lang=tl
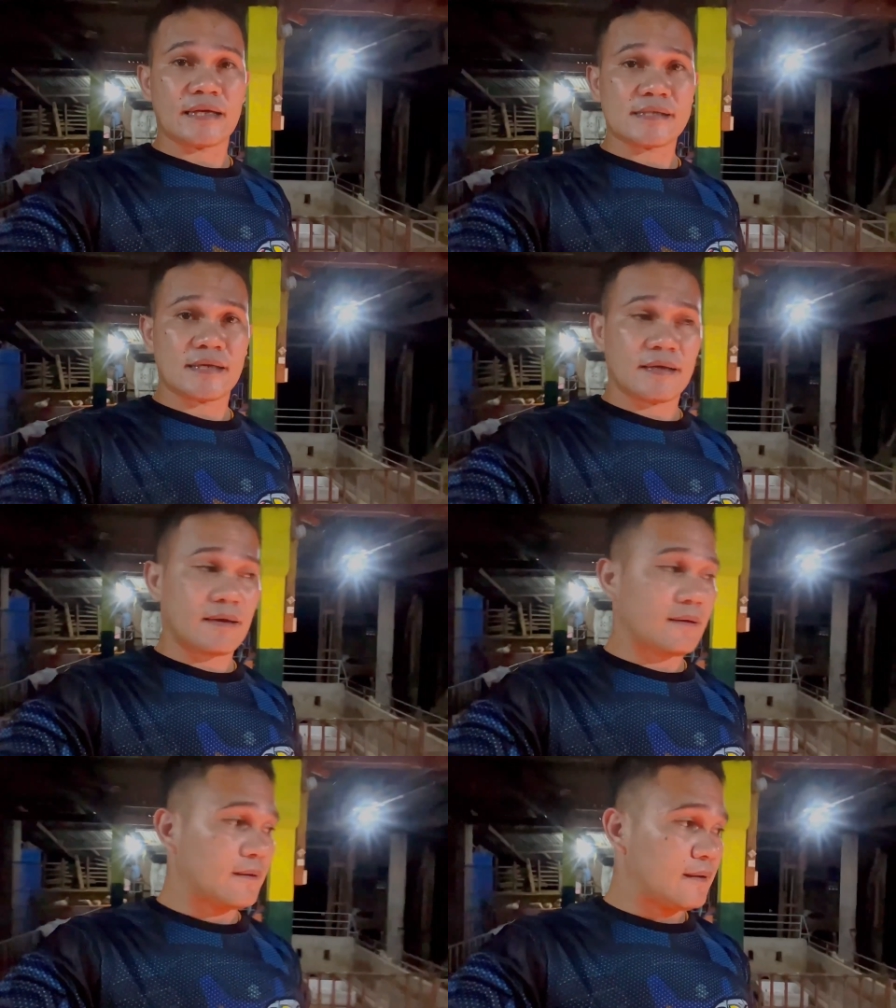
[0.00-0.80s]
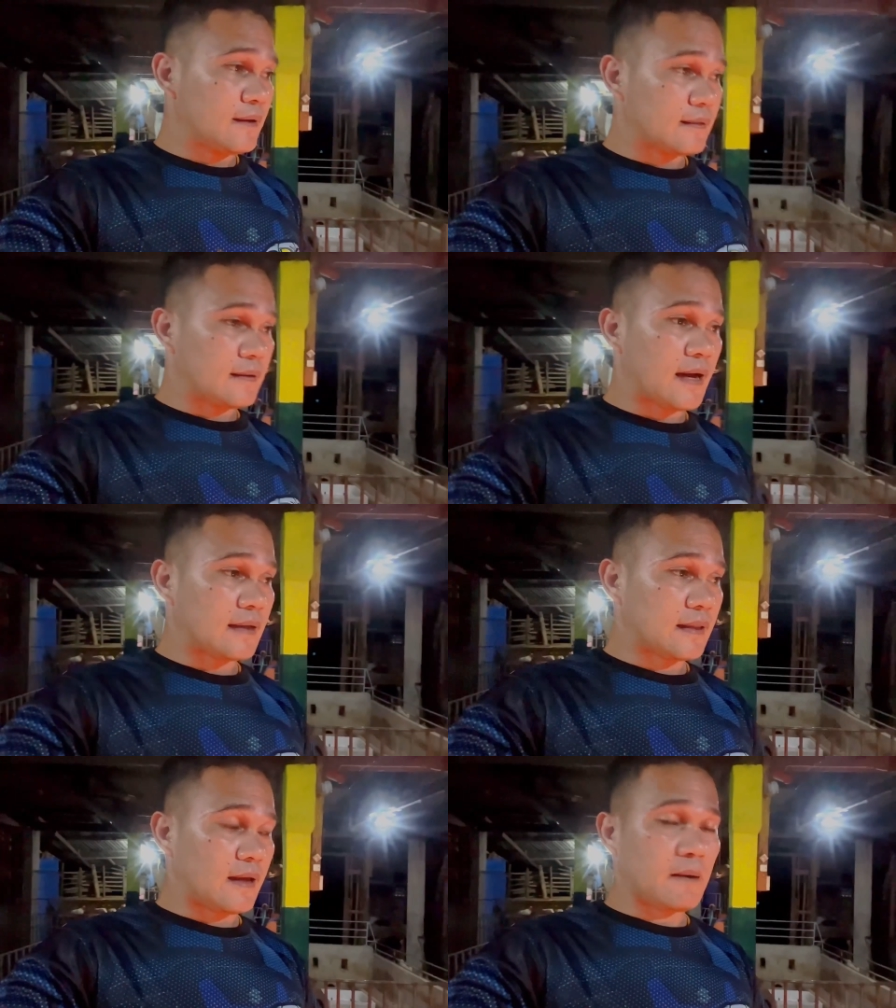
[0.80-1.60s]
kasi
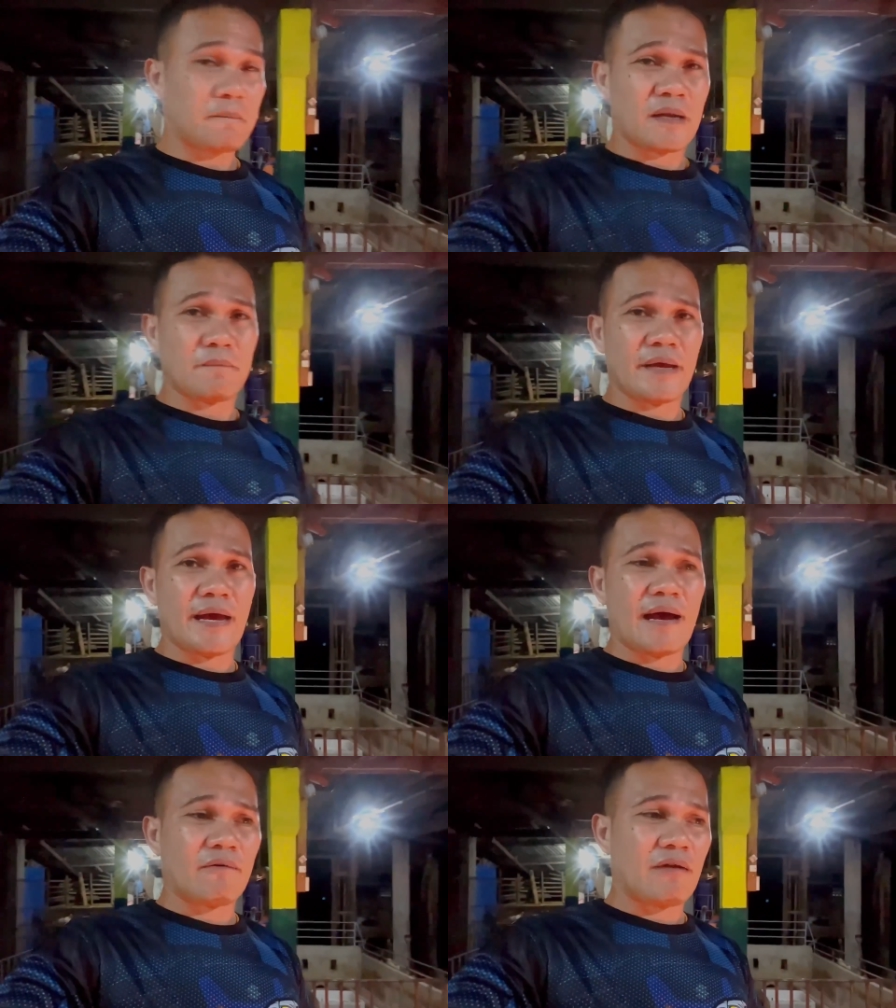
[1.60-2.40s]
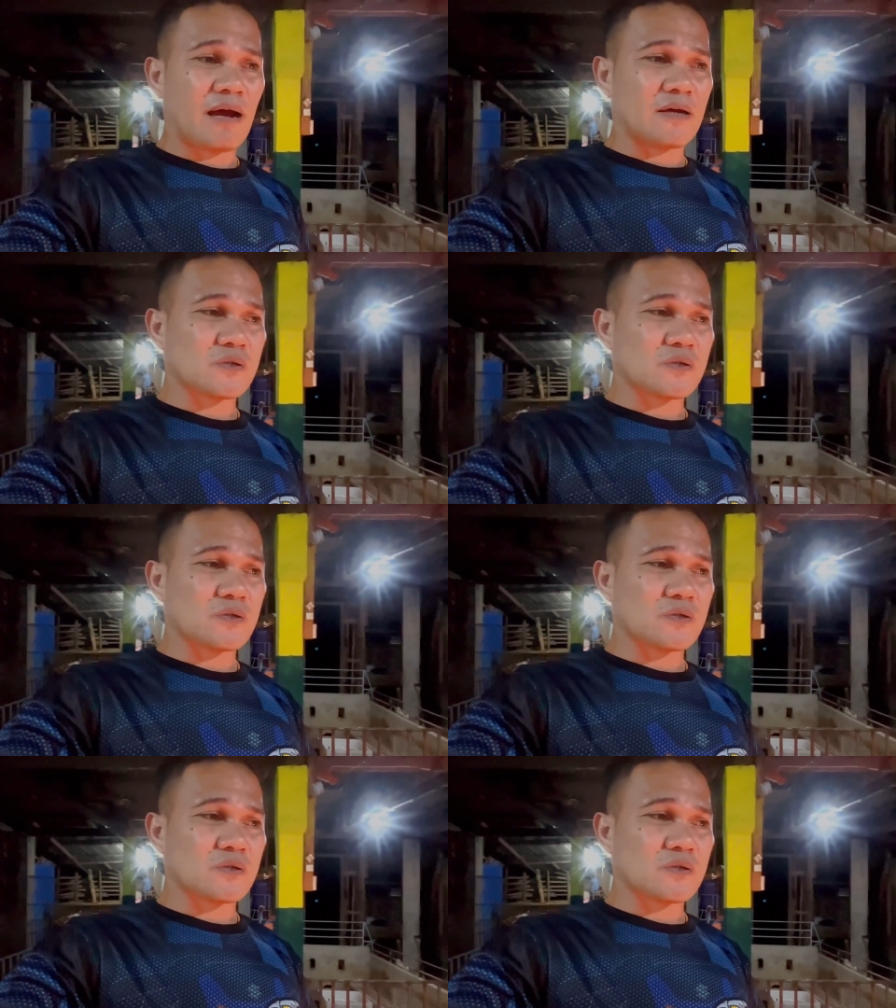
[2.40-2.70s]
dati, pinabayaan ko lang.